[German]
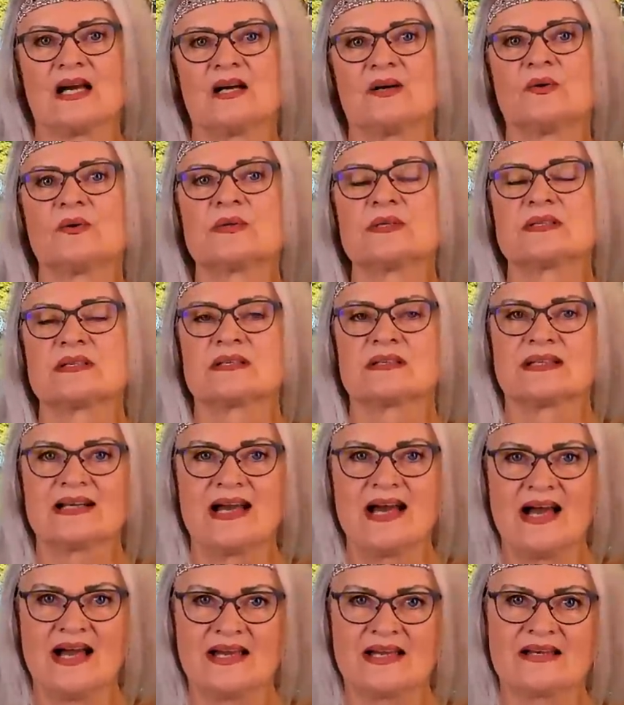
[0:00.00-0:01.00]
unseren
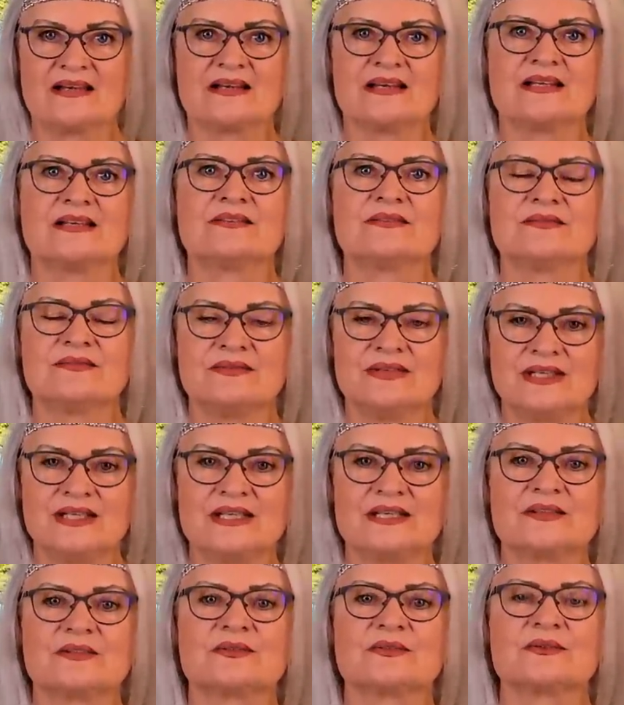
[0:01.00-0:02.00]
eigenen
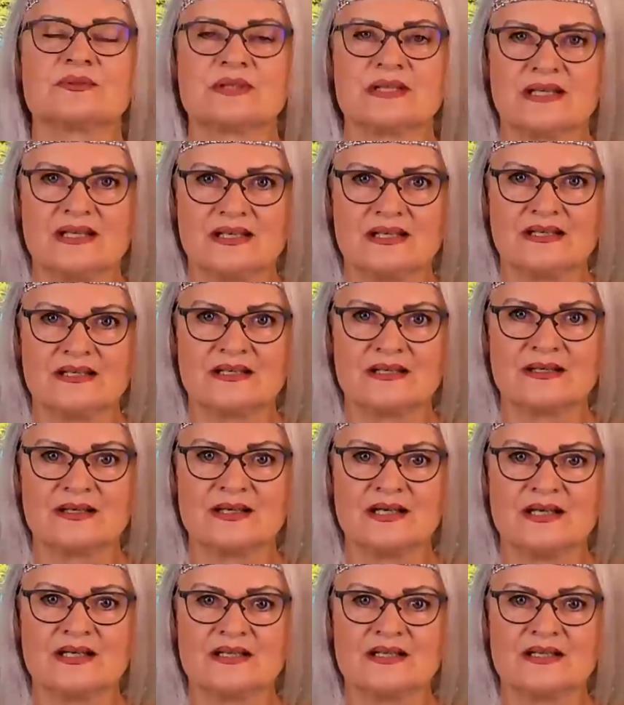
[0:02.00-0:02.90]
Weg zu gehen.